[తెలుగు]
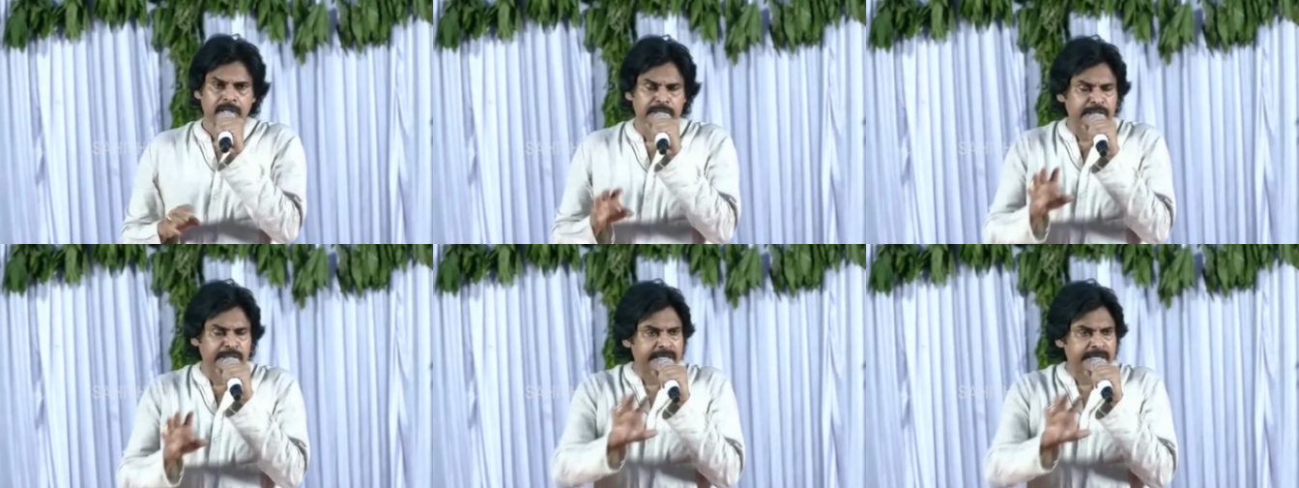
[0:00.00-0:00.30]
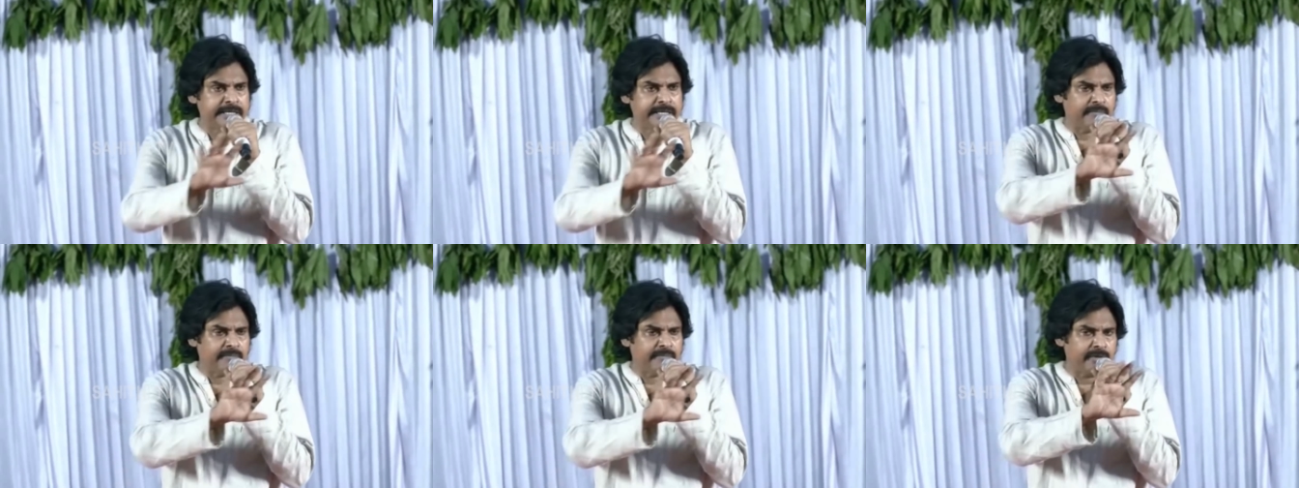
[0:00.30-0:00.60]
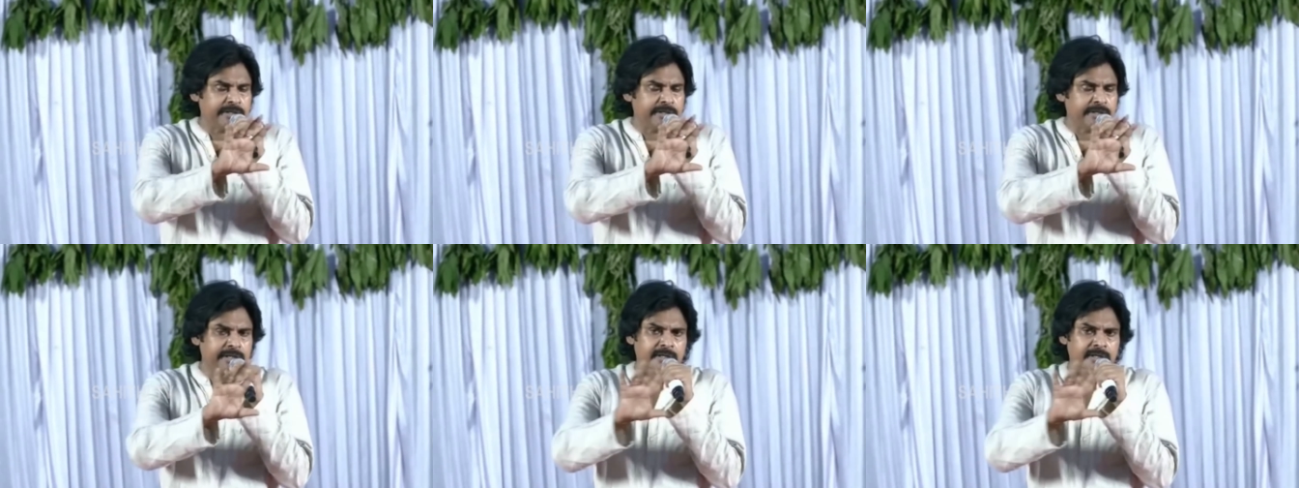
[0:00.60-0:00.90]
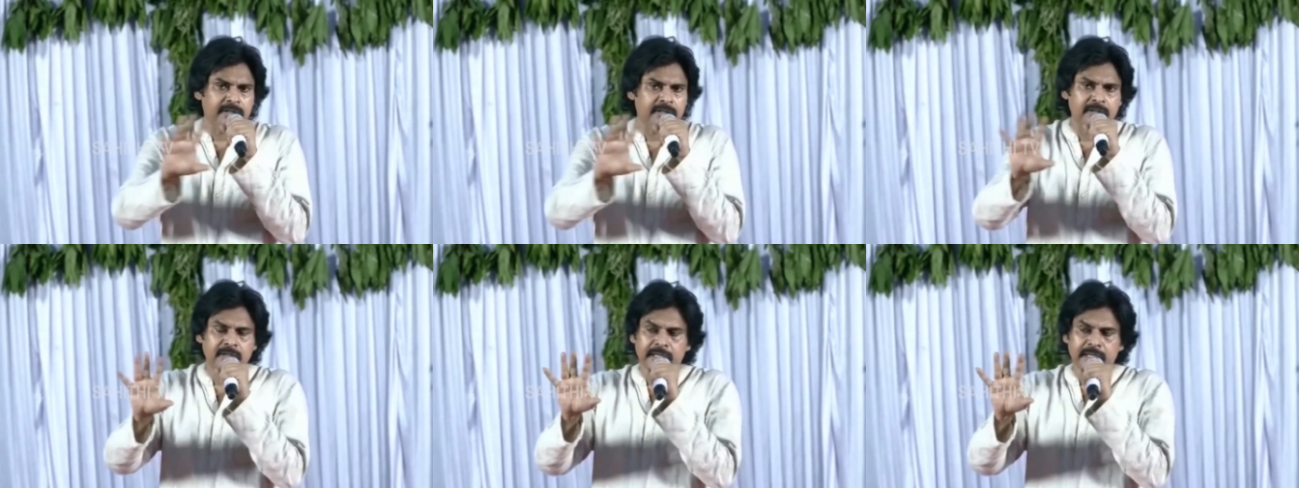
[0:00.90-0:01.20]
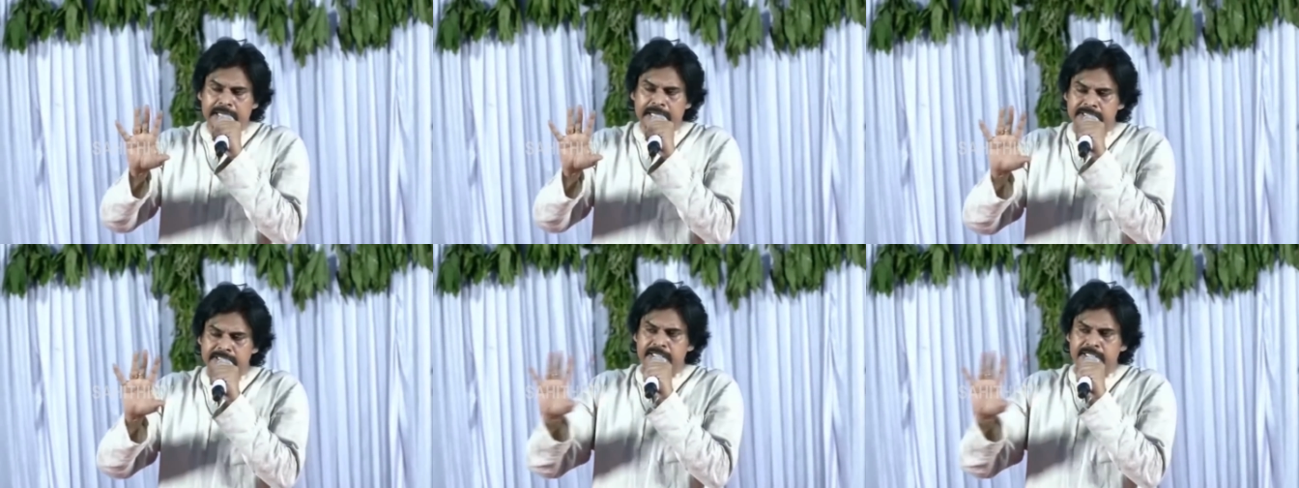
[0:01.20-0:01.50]
ఇది నేను ఎవరికి
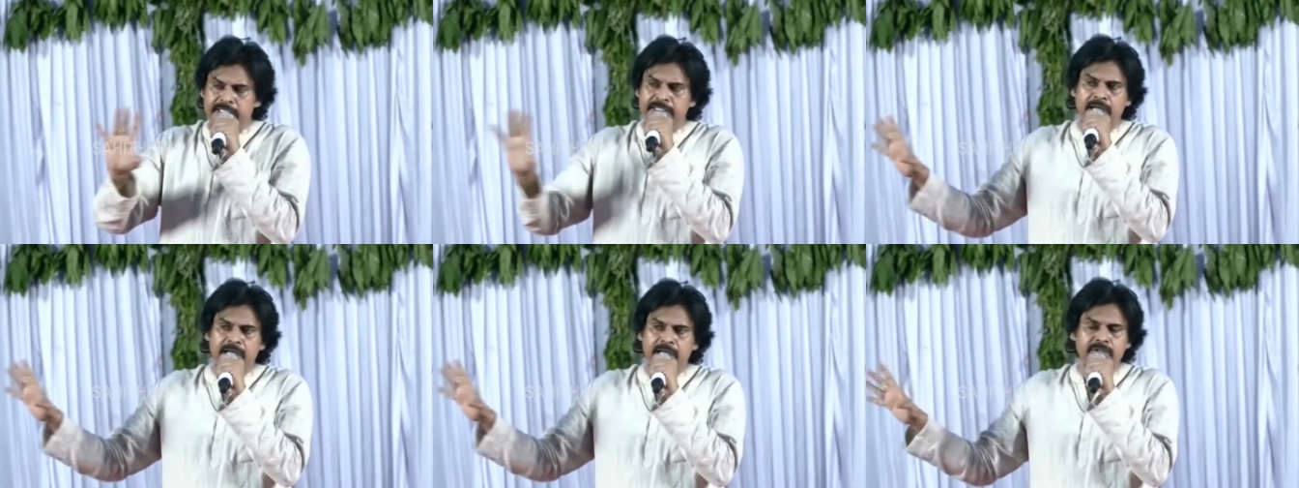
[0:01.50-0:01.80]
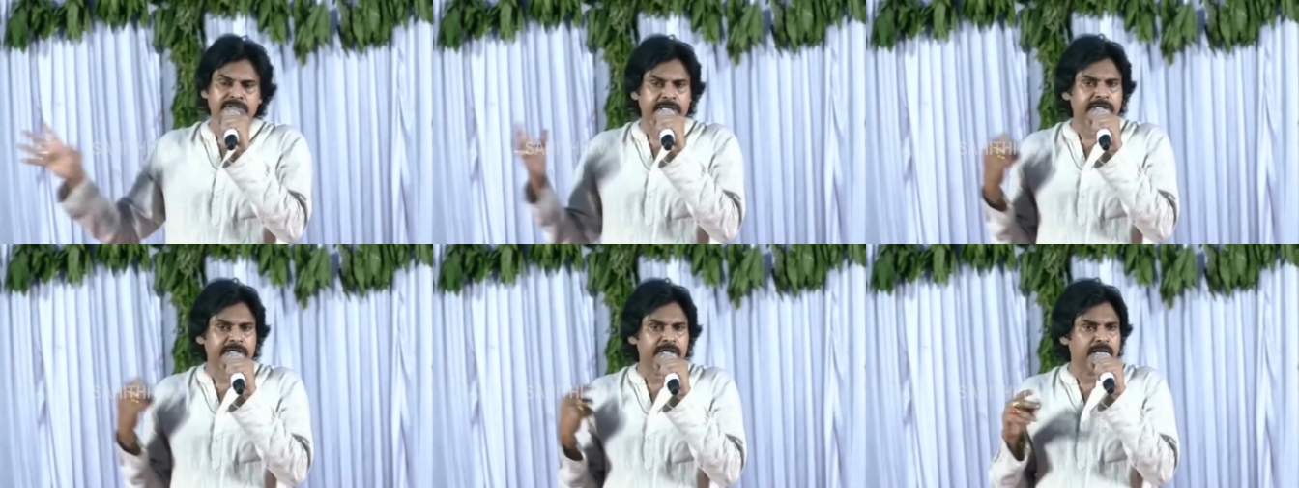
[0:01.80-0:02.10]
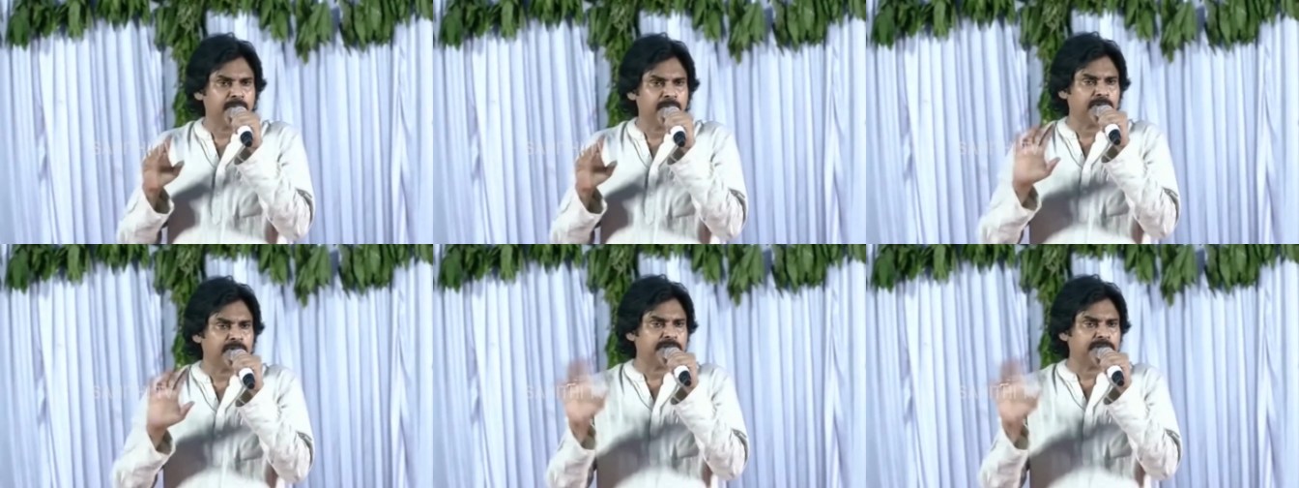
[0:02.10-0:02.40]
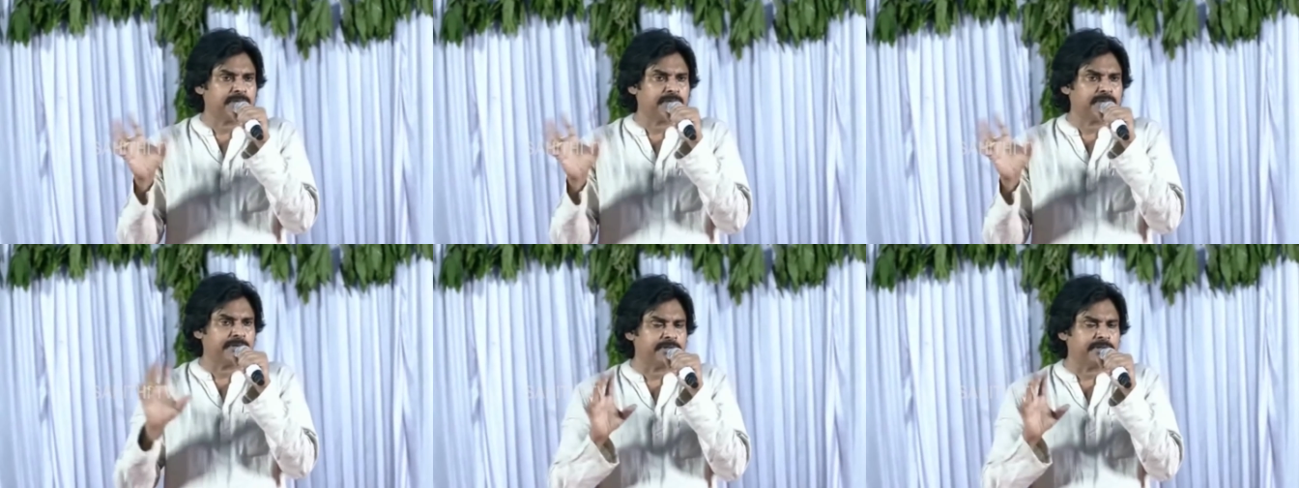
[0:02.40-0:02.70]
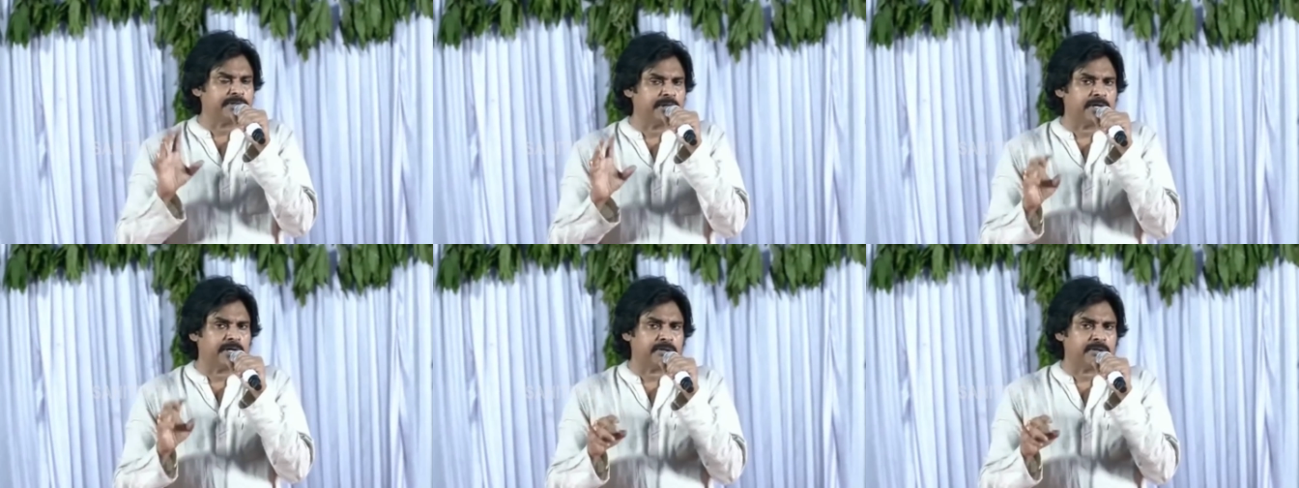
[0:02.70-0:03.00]
ఎజెండాలు జెండాలు మోసే
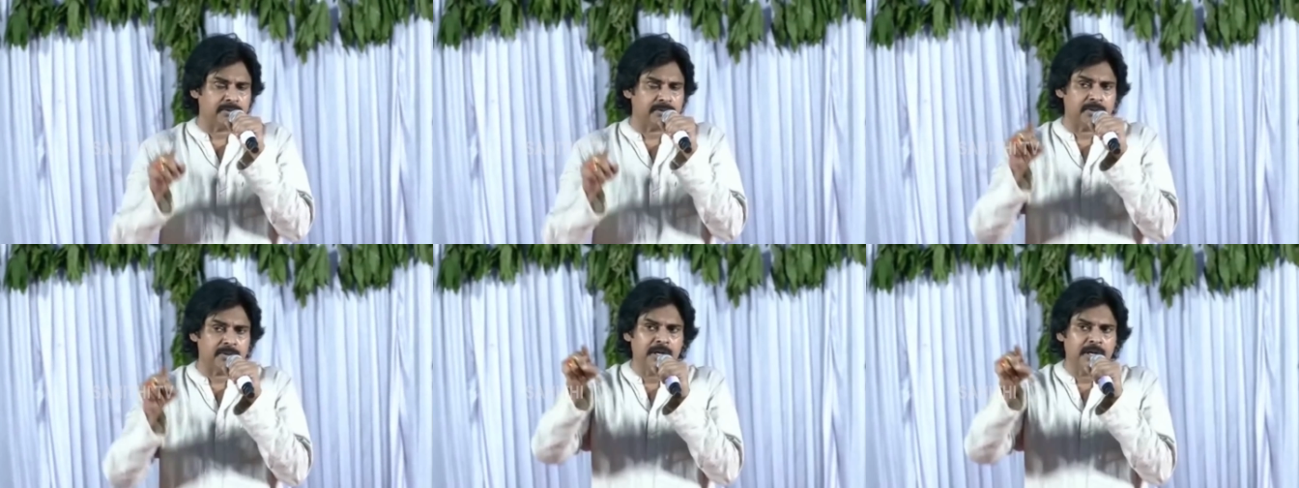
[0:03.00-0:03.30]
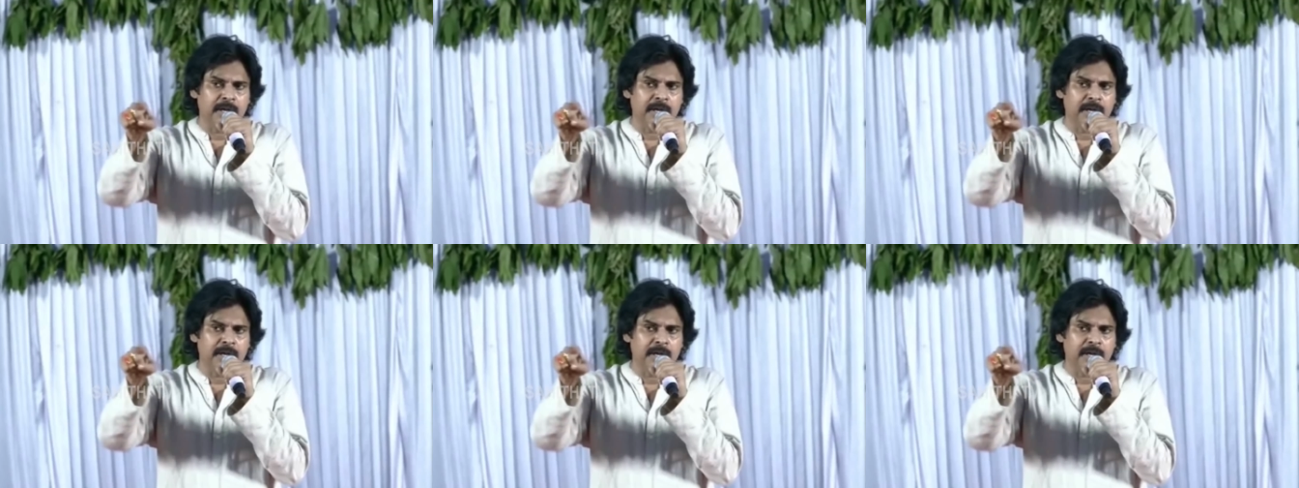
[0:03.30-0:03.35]
వ్యక్తిని కాదు